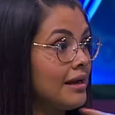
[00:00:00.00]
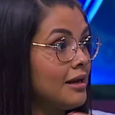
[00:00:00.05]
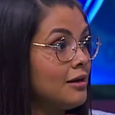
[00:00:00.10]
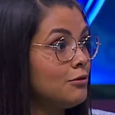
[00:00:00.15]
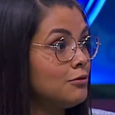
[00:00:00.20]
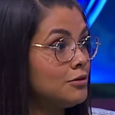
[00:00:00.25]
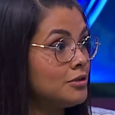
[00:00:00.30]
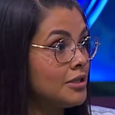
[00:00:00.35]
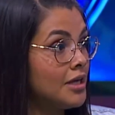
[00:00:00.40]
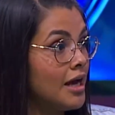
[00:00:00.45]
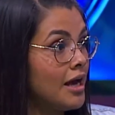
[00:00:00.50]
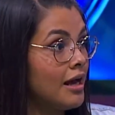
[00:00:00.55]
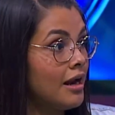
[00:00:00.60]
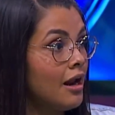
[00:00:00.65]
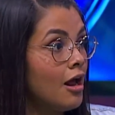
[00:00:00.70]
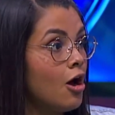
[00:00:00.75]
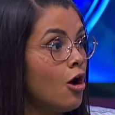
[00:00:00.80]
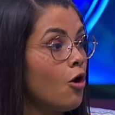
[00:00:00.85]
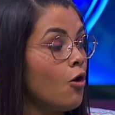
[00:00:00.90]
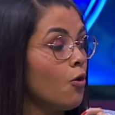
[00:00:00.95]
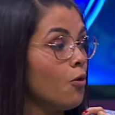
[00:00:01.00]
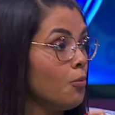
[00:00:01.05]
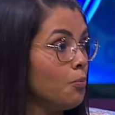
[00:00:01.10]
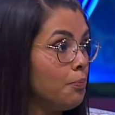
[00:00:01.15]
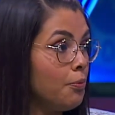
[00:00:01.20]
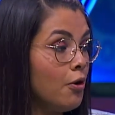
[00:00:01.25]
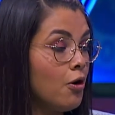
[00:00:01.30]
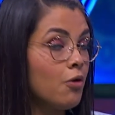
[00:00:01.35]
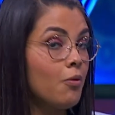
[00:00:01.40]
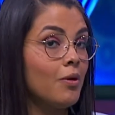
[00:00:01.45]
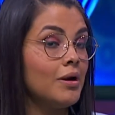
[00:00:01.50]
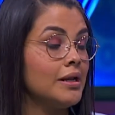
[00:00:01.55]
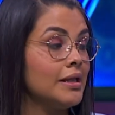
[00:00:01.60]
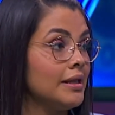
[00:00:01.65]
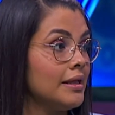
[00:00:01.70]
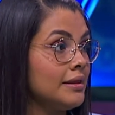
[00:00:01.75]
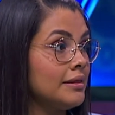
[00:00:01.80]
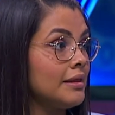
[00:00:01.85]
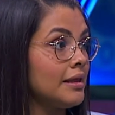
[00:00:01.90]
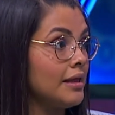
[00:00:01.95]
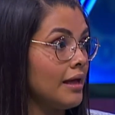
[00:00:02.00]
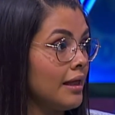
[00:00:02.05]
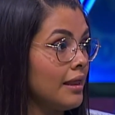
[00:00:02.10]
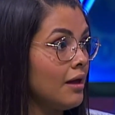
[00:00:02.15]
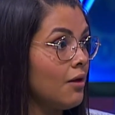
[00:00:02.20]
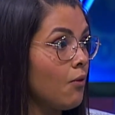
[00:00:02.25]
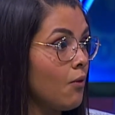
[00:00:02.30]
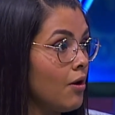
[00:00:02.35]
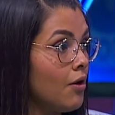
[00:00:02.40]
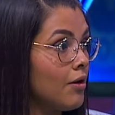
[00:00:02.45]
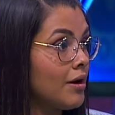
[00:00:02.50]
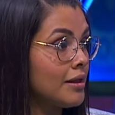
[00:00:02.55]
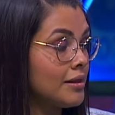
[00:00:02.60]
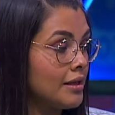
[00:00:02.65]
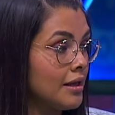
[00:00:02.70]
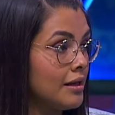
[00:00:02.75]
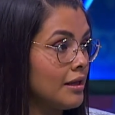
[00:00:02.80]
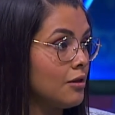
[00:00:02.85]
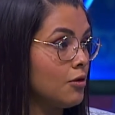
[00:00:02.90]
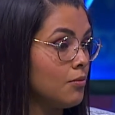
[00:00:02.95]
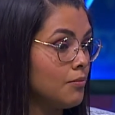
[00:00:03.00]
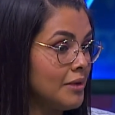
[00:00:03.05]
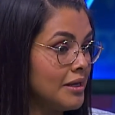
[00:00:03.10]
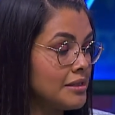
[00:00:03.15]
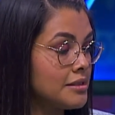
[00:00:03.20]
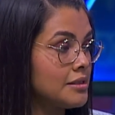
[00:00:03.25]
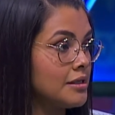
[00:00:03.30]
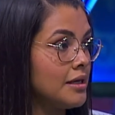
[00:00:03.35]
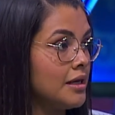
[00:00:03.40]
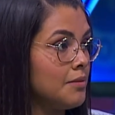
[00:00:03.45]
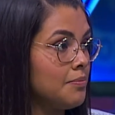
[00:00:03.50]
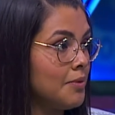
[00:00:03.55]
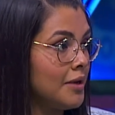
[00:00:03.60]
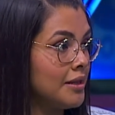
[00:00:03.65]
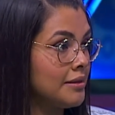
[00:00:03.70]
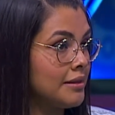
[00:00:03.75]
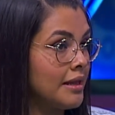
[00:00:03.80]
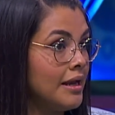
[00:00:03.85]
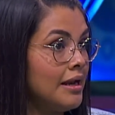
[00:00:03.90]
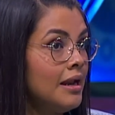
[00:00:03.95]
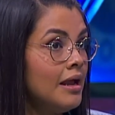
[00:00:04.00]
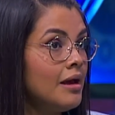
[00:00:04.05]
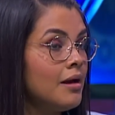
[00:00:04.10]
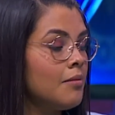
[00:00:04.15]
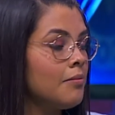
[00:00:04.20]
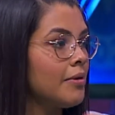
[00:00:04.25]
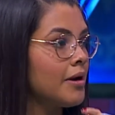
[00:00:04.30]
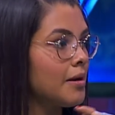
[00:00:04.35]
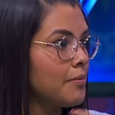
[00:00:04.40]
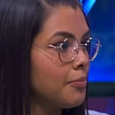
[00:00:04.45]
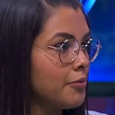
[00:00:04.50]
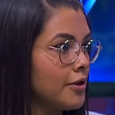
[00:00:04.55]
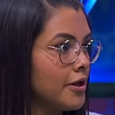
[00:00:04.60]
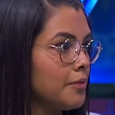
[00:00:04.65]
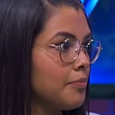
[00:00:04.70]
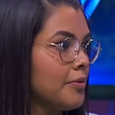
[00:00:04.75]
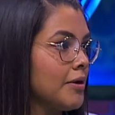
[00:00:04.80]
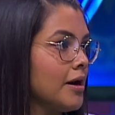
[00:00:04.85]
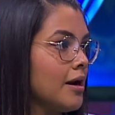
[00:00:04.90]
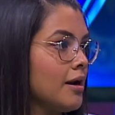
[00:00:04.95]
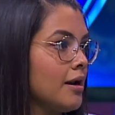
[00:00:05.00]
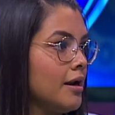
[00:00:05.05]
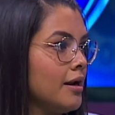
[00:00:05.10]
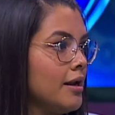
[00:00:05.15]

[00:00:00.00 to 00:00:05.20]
renunciar un poco a la identidad de juego que tiene Domitzi y el plantel para poder pegarle. Y